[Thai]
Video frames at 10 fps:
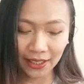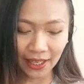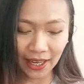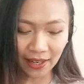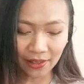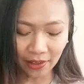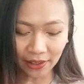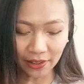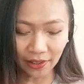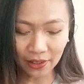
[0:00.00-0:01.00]
แครอท
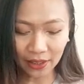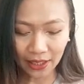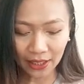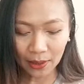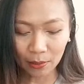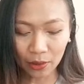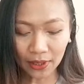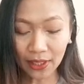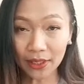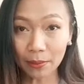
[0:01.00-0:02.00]
เนาะพวก
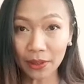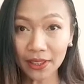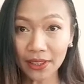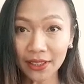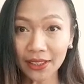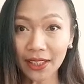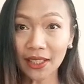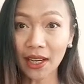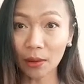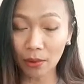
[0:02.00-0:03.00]
ธัญพืช เช่น
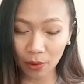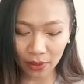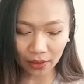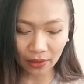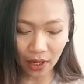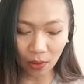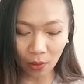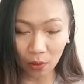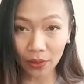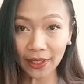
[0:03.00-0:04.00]
ข้าวโพดแล้วก็ข้าว
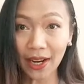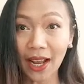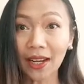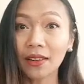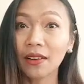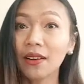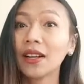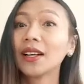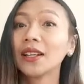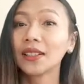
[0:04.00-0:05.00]
โอ๊ตนะคะ แล้วก็
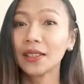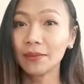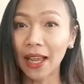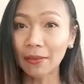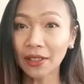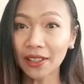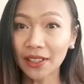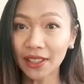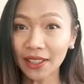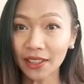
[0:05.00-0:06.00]
ดื่มน้ำ
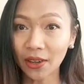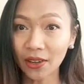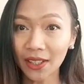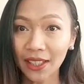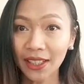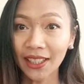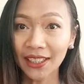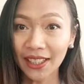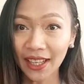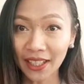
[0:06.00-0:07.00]
เยอะๆเนาะ
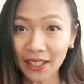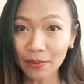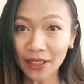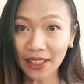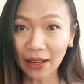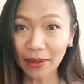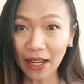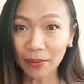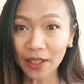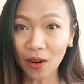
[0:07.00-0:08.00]
ยังไงคลิปนี้ตามลา
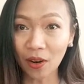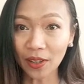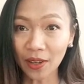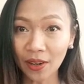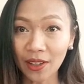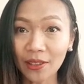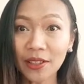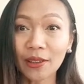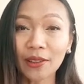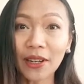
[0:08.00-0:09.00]
ไปก่อนเนาะ แล้ว
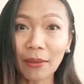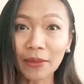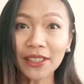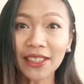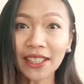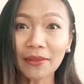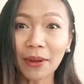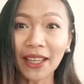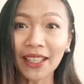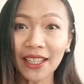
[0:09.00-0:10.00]
เดี๋ยวเรากลับมาเจอกันให
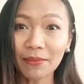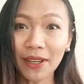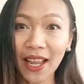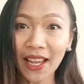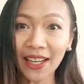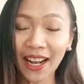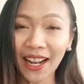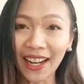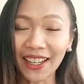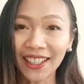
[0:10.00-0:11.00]
ม่คลิปหน้า
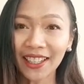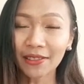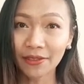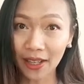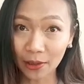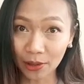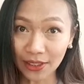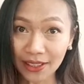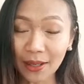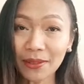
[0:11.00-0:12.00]
ค่ะ ฝากกด
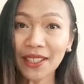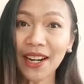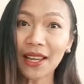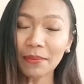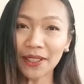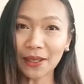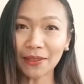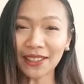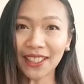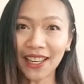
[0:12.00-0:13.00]
Subscribe เป็นกำ
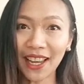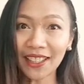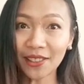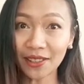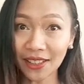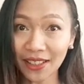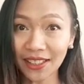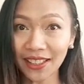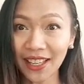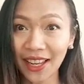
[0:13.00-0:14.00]
ลังใจให้ช่องชนี
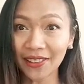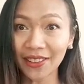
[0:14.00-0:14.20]
สีแทน